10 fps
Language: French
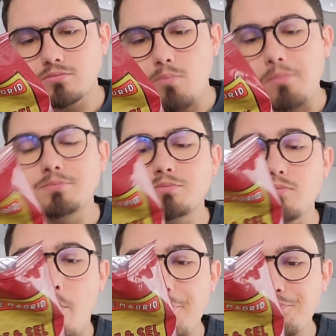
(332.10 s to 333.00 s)
Hum.
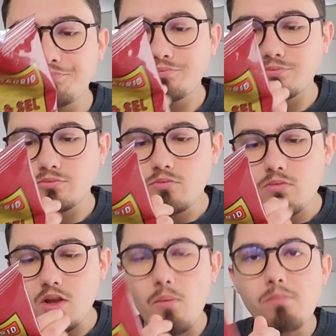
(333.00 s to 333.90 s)

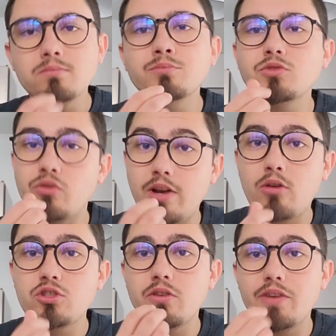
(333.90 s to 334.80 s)
Hum, hum. Là,
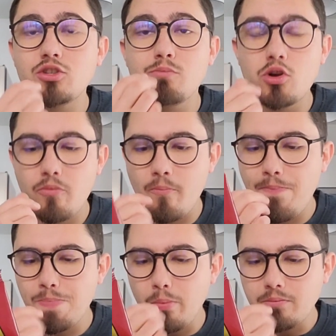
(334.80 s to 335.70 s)
on sent vachement le,
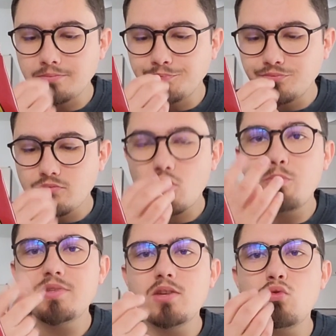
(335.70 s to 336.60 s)

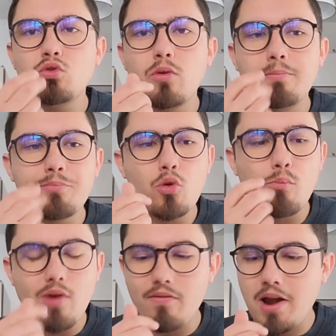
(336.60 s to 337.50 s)
petit goût de,
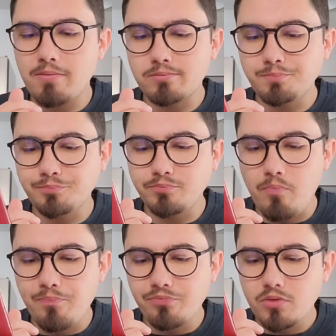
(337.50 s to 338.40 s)
poivre, là.
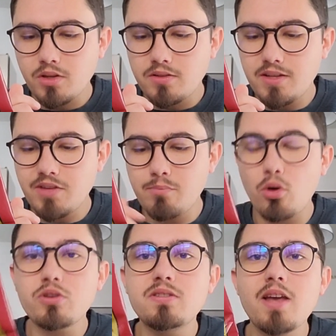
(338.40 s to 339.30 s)
Ça vient de
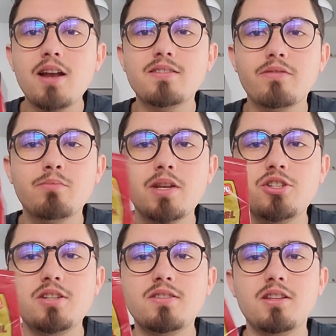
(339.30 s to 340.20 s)
Bruxelles, ça vient de
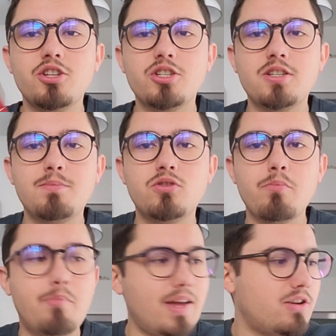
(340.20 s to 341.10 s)
Belgique, c'est des
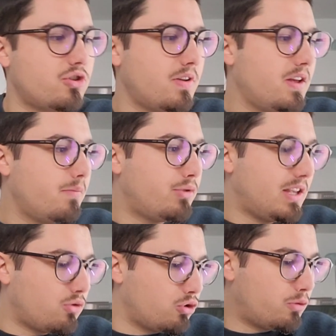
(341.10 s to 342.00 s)
belges.
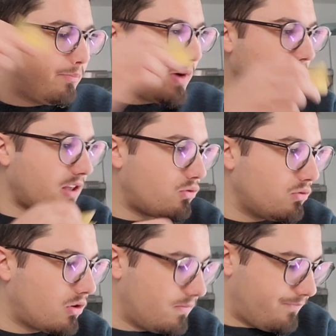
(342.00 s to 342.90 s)
Peut-être que Spock est
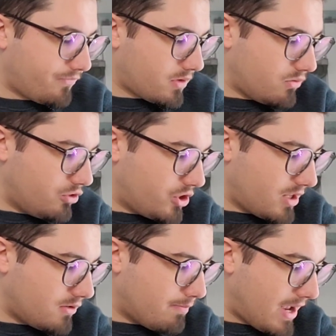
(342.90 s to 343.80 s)
une,
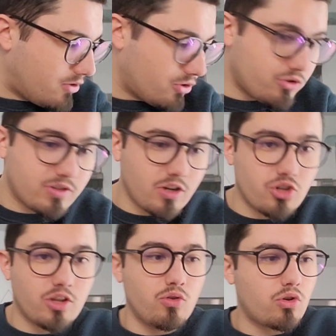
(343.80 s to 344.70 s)
chaîne belge,
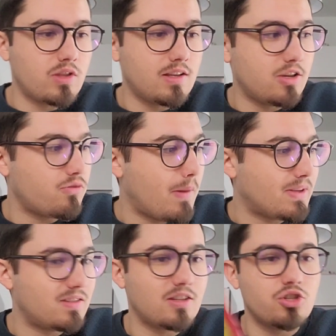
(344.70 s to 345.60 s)
j'en ai aucune idée, je sais même pas
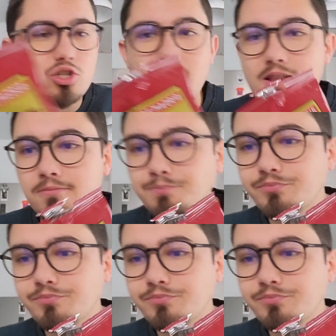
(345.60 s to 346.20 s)
si c'est une chaîne.